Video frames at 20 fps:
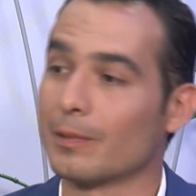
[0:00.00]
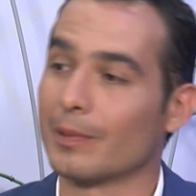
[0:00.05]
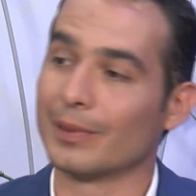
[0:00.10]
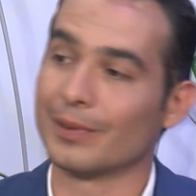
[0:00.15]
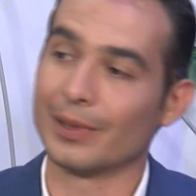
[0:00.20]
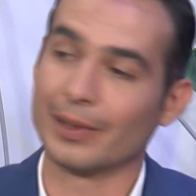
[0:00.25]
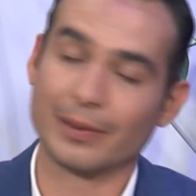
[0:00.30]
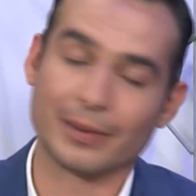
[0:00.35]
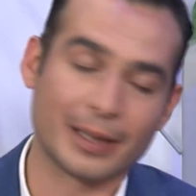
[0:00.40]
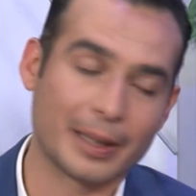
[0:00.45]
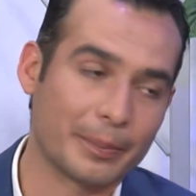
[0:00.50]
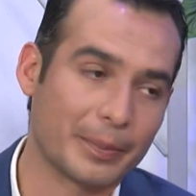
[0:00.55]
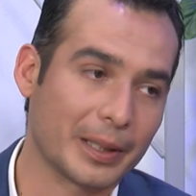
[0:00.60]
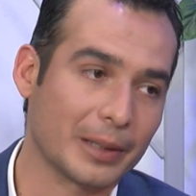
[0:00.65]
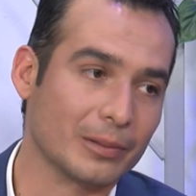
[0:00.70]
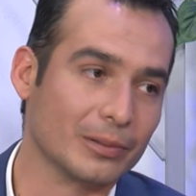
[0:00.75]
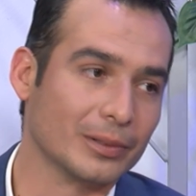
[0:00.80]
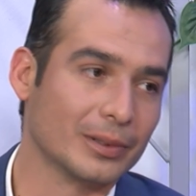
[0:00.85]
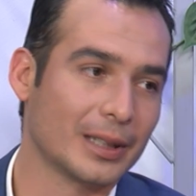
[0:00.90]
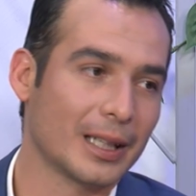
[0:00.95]
cuando iban a
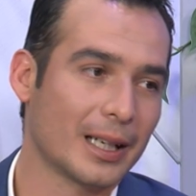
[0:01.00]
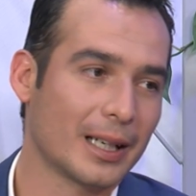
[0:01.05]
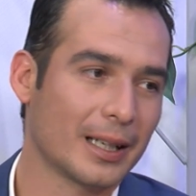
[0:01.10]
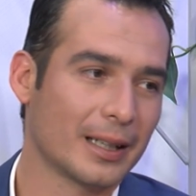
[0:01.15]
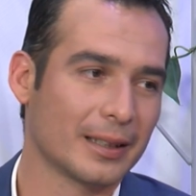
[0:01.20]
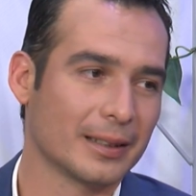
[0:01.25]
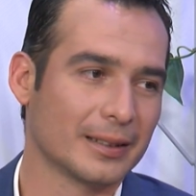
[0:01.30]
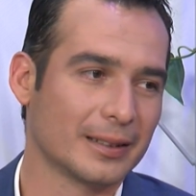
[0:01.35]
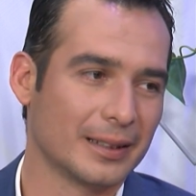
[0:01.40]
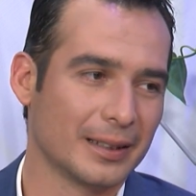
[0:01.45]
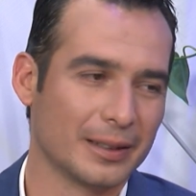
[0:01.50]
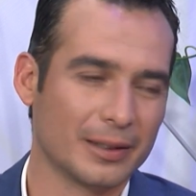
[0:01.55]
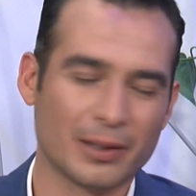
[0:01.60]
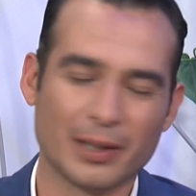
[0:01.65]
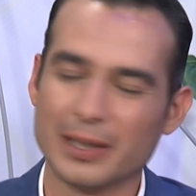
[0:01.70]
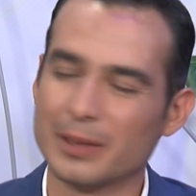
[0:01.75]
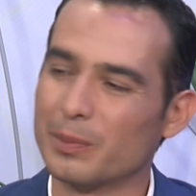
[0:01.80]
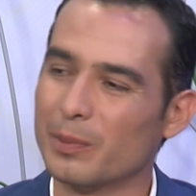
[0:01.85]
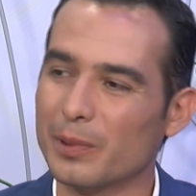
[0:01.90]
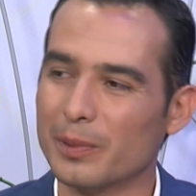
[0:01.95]
preguntar, este,
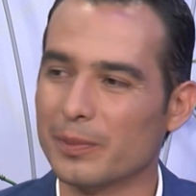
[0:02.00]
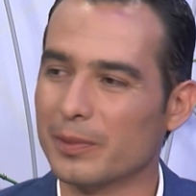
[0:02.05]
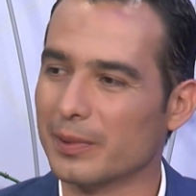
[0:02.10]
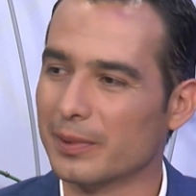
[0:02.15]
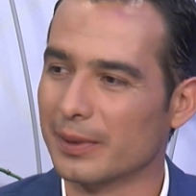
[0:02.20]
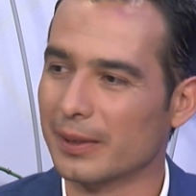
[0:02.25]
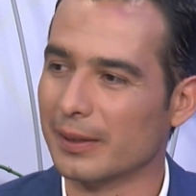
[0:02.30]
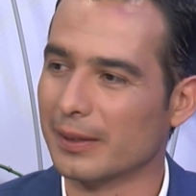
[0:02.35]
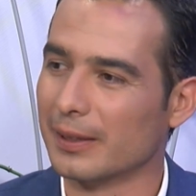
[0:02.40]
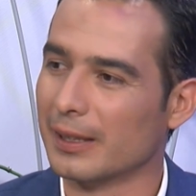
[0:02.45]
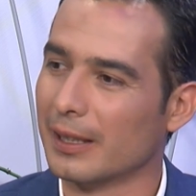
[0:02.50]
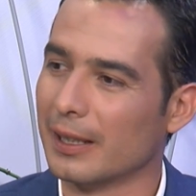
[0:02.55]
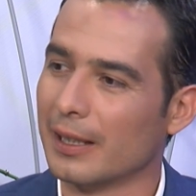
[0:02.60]
no, es muy, muy,